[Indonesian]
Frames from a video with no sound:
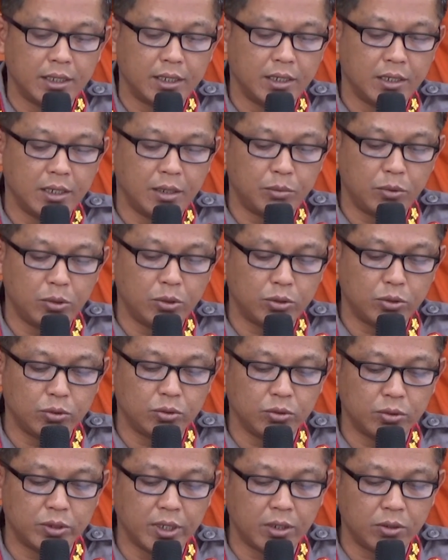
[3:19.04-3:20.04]

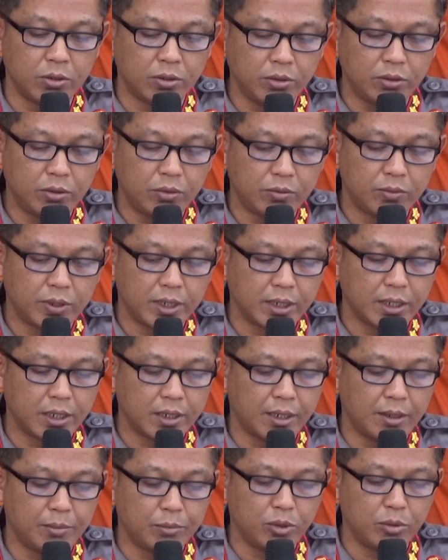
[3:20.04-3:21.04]
37 tahun
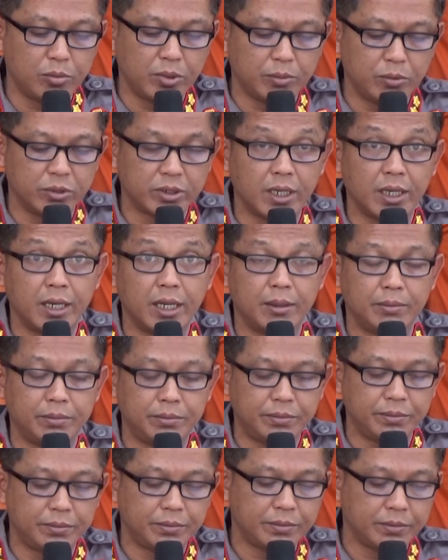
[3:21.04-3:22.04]
warga kampung Babu
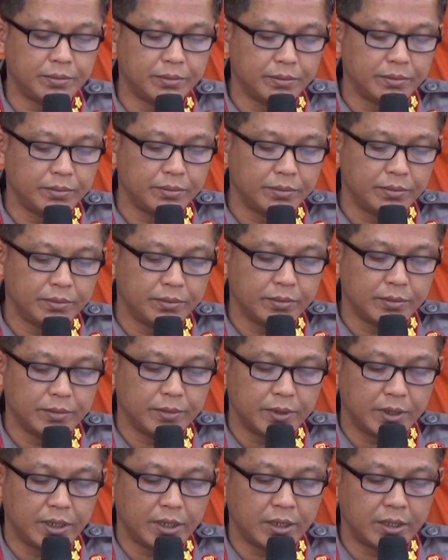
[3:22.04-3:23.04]
Salam
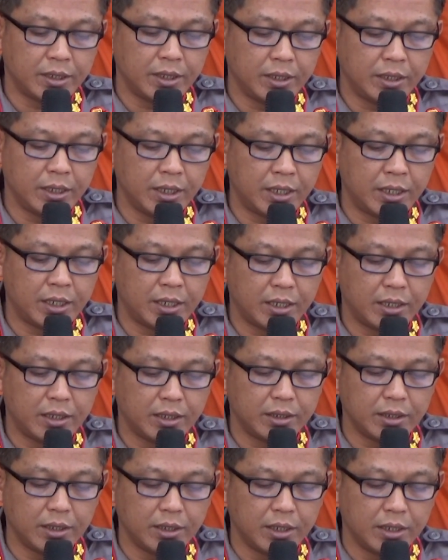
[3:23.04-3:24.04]
yang ketiga
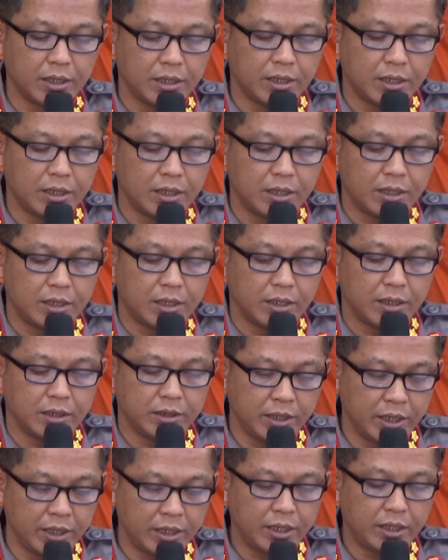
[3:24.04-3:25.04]

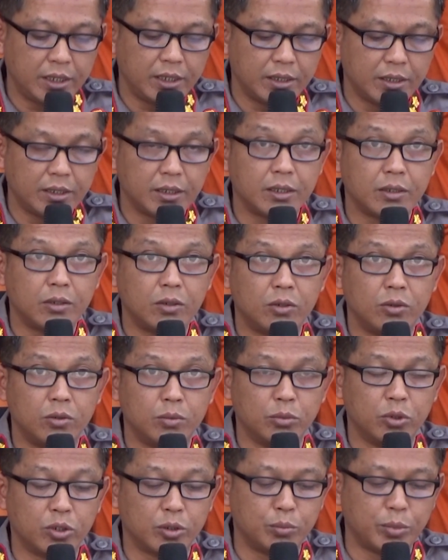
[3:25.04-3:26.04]
Y
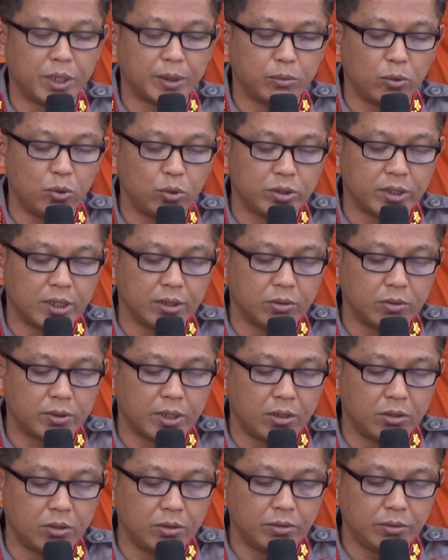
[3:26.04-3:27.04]
umur 41
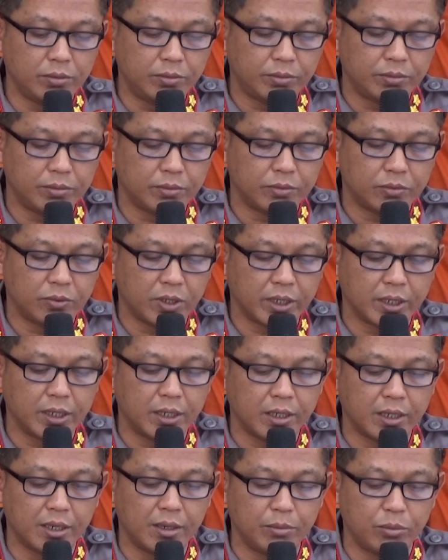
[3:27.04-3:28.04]
tahun
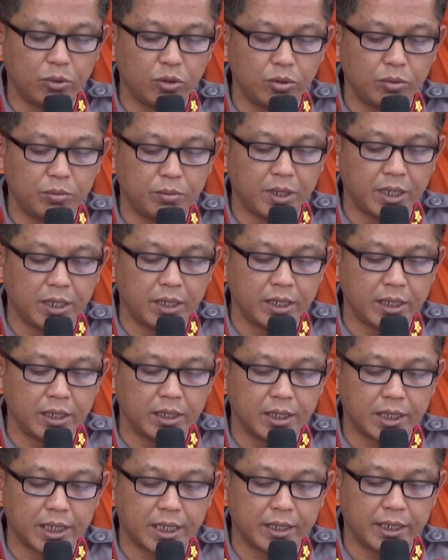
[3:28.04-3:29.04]
warga kampung
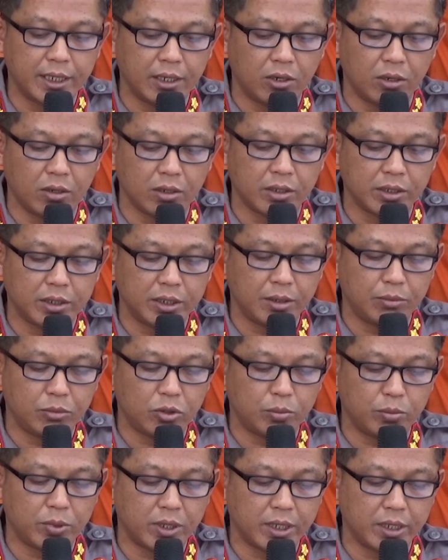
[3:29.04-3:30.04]
Bale Radelong yang
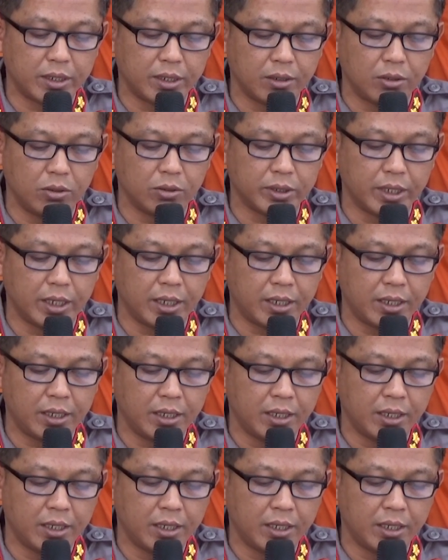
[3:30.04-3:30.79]
merupakan anggota